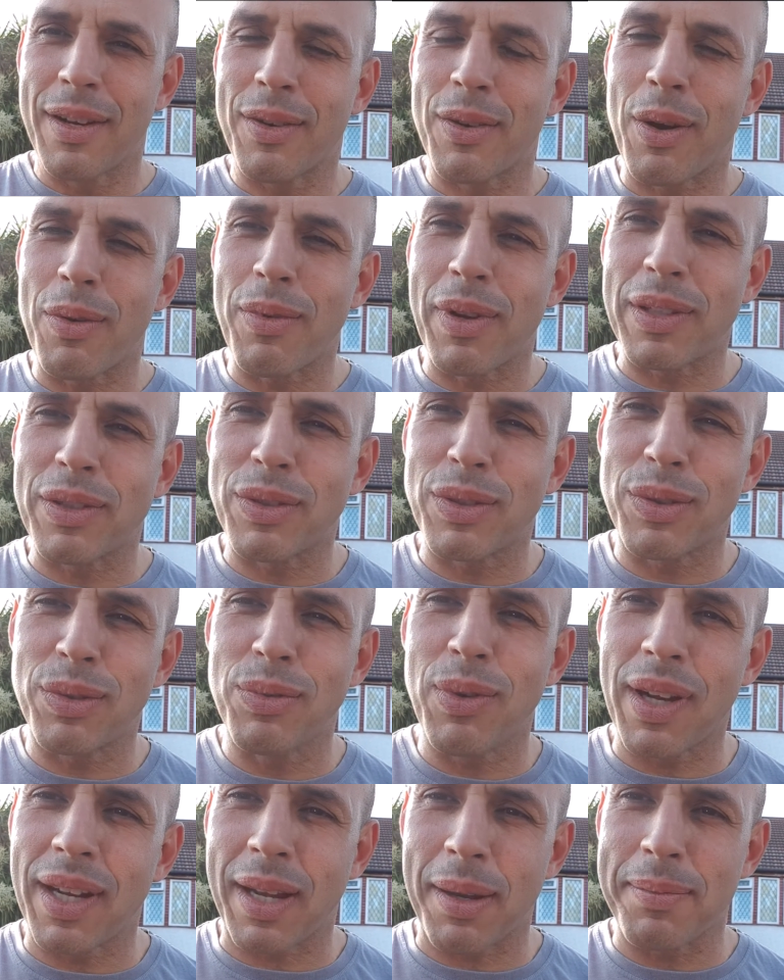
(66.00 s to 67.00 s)
com a
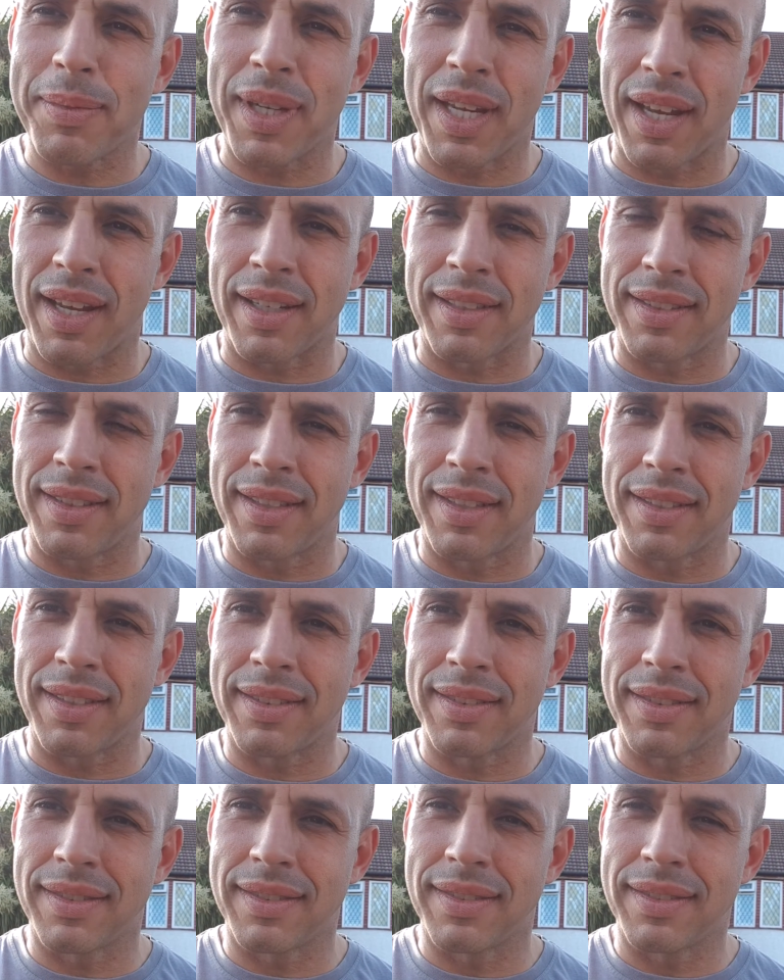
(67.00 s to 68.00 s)
sua
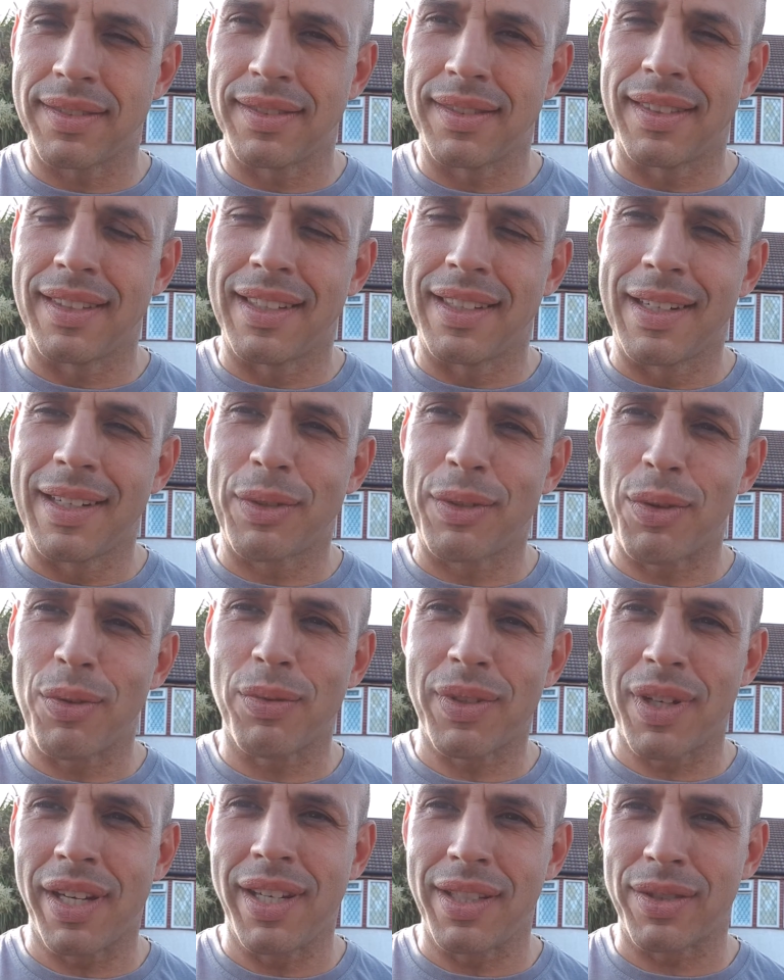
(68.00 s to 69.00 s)
caminhada com
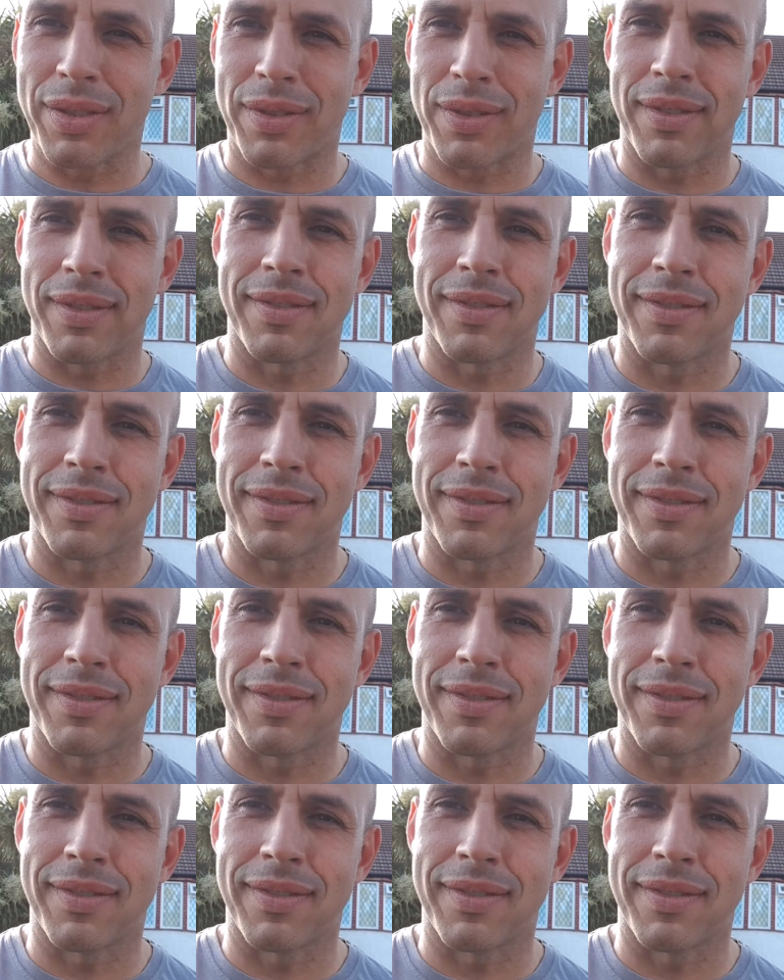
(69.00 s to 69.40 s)
Cristo?